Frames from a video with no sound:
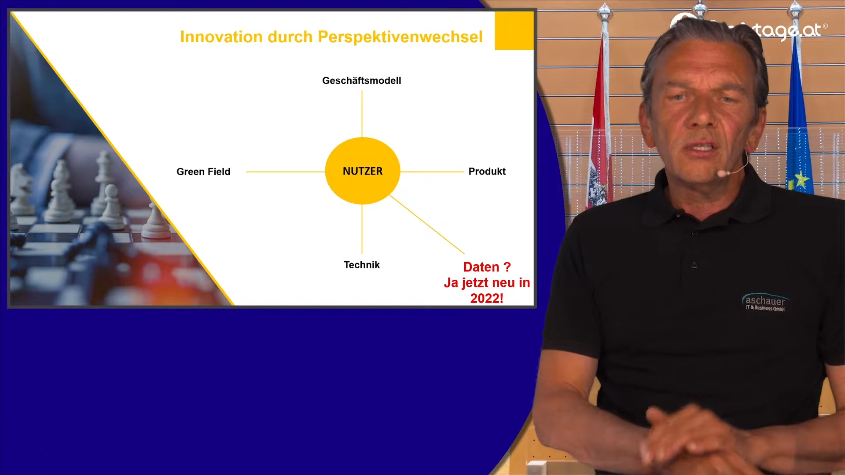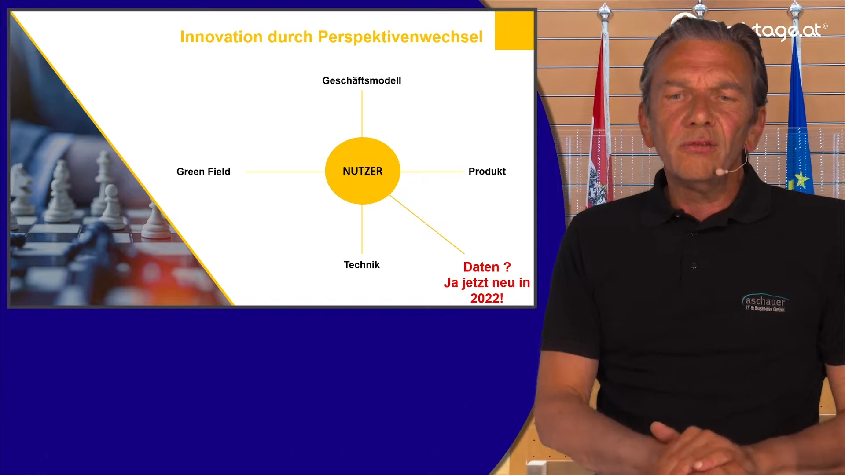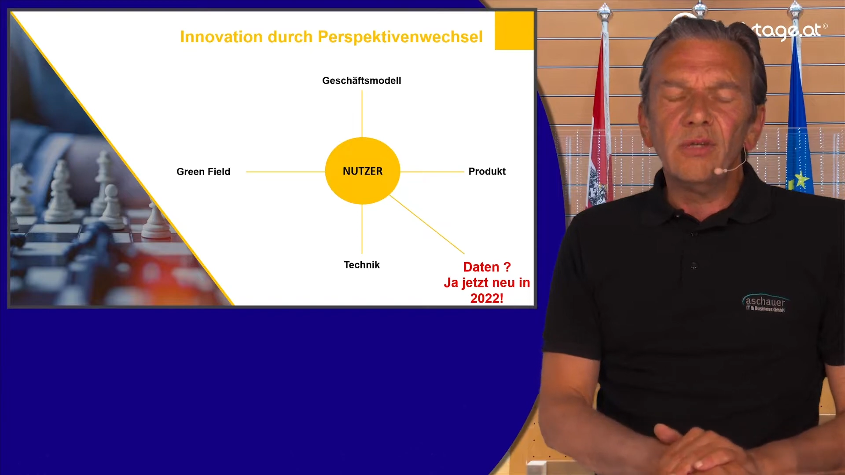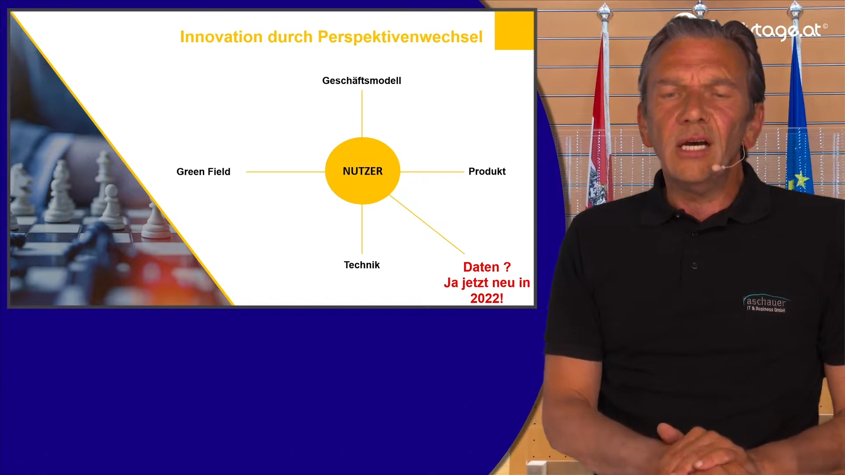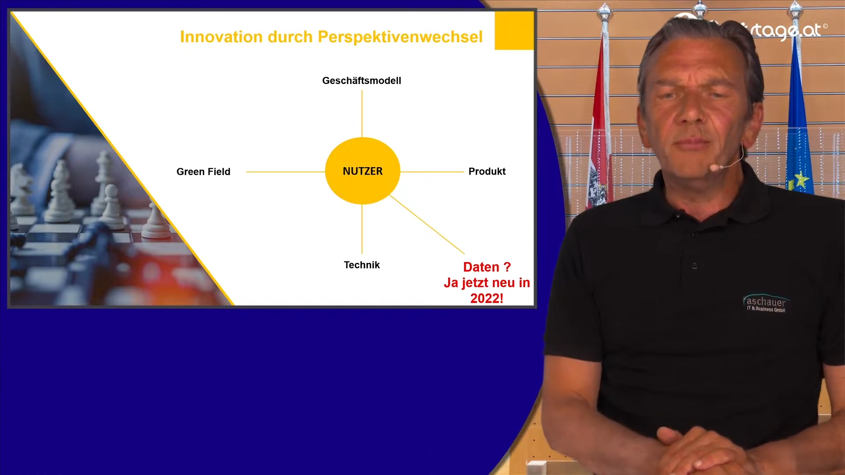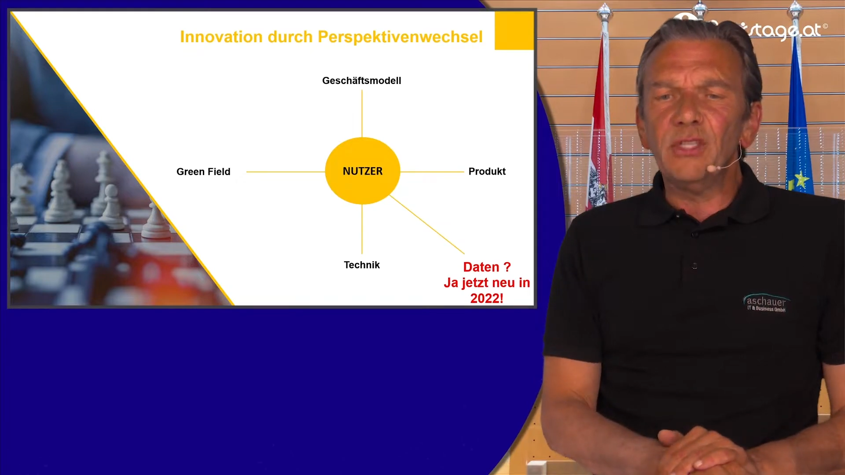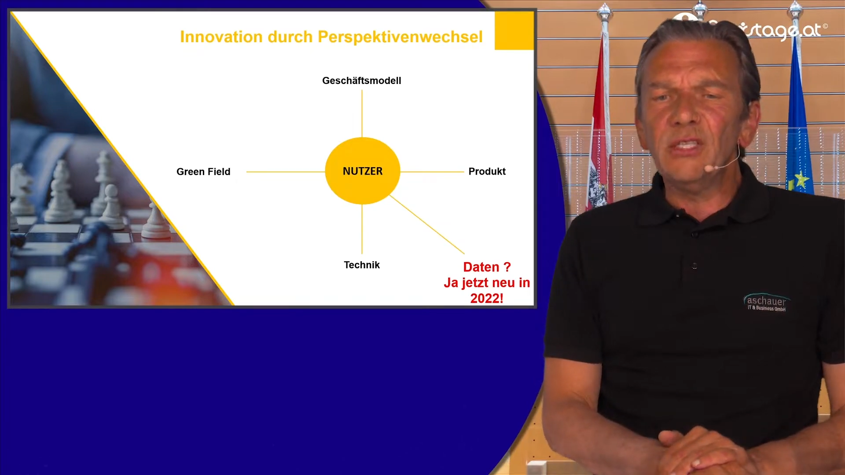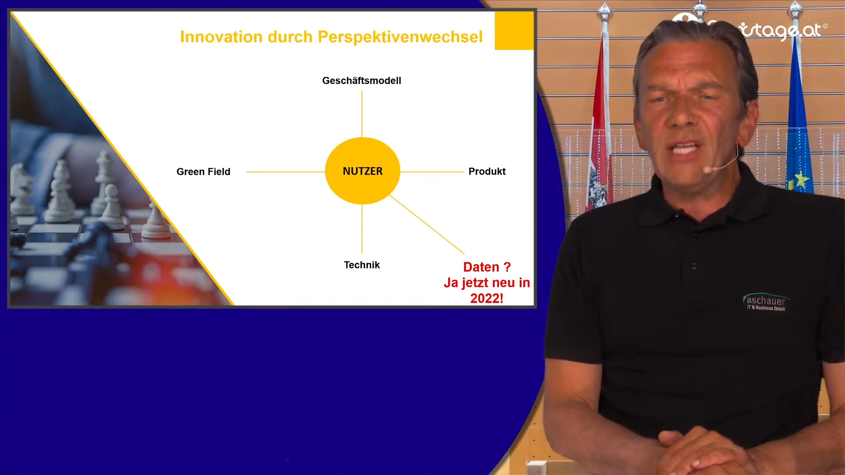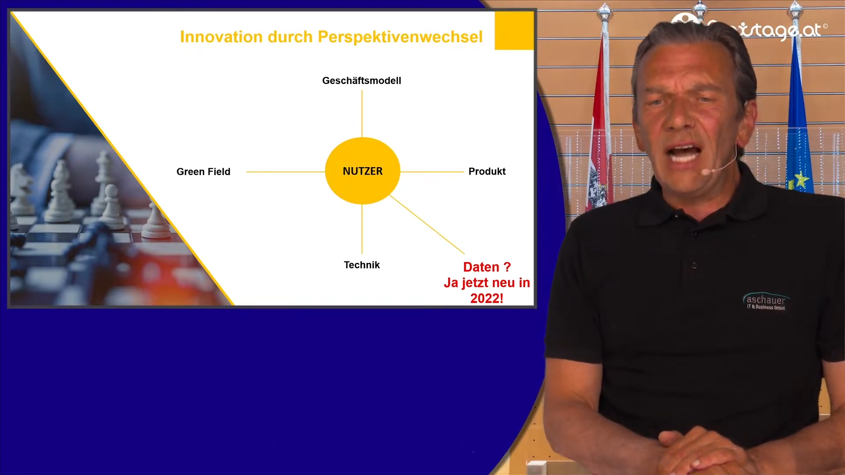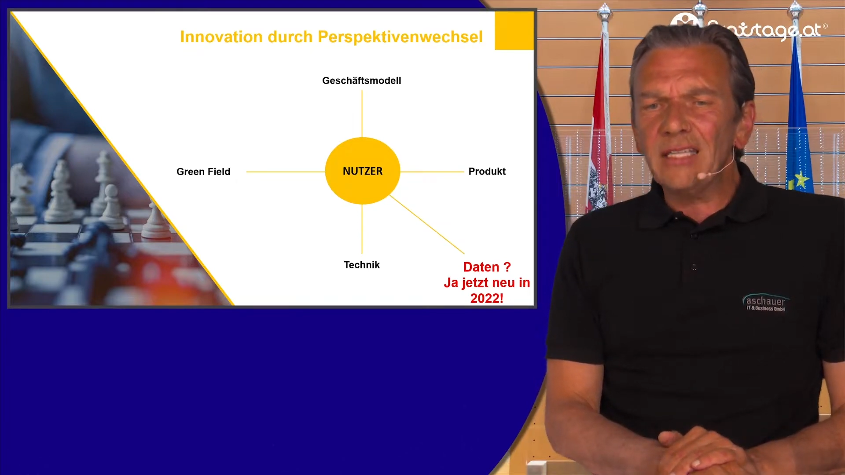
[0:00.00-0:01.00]
wir haben
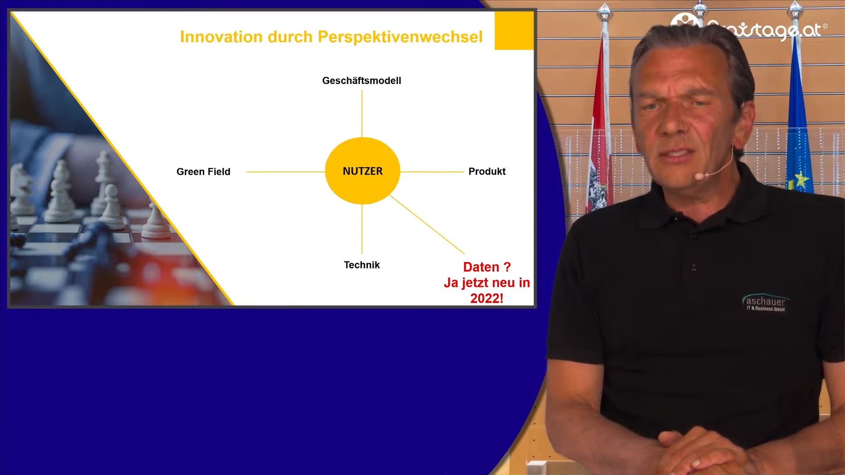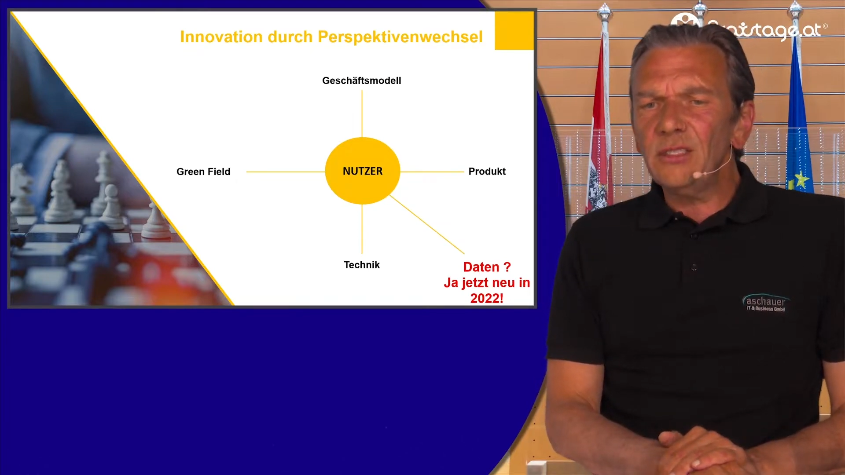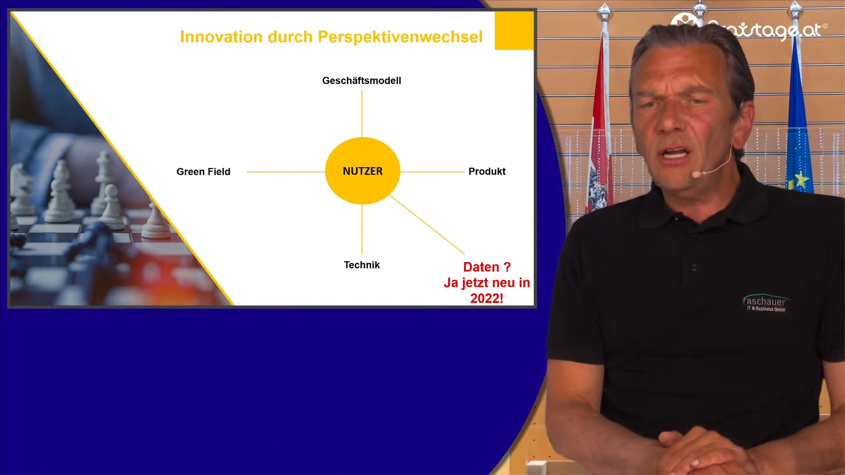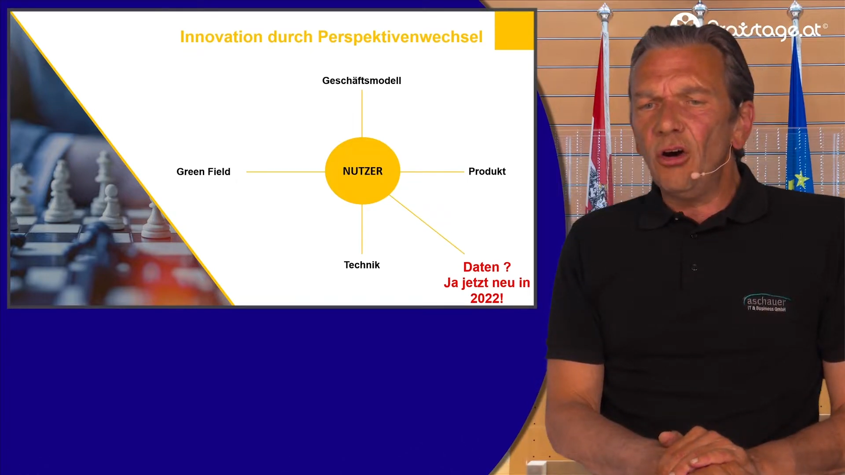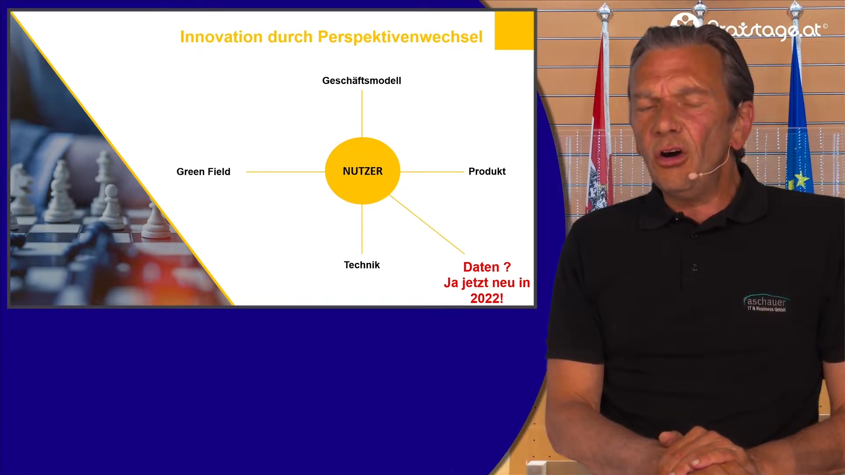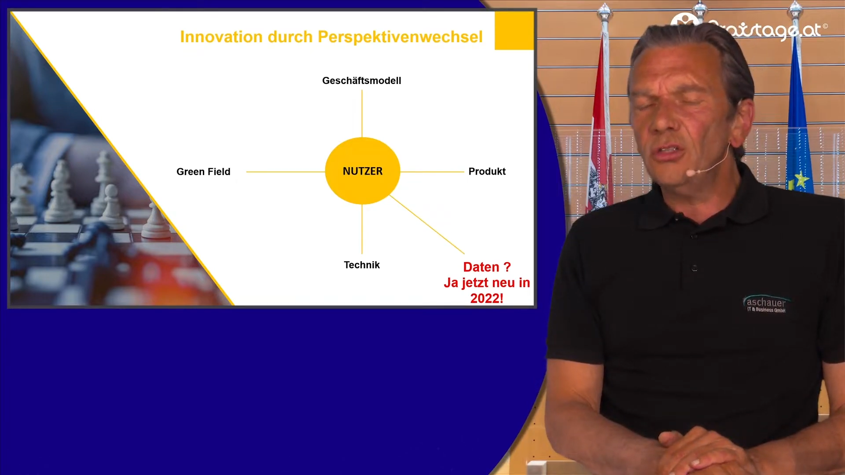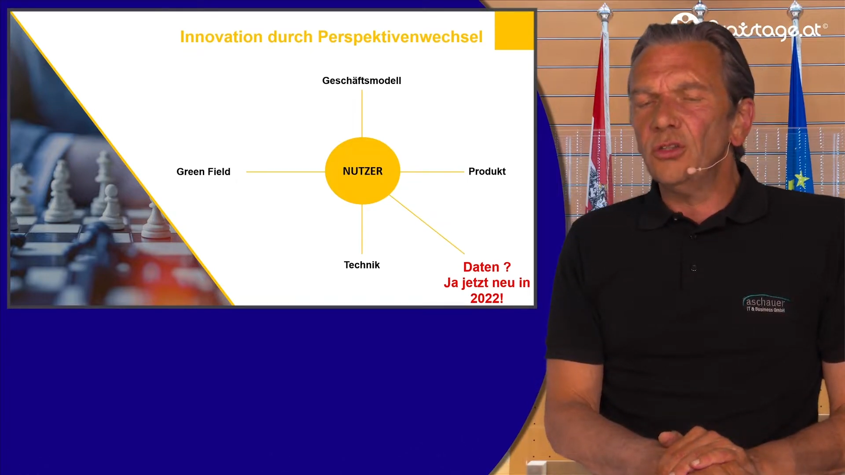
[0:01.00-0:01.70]
die Daten auch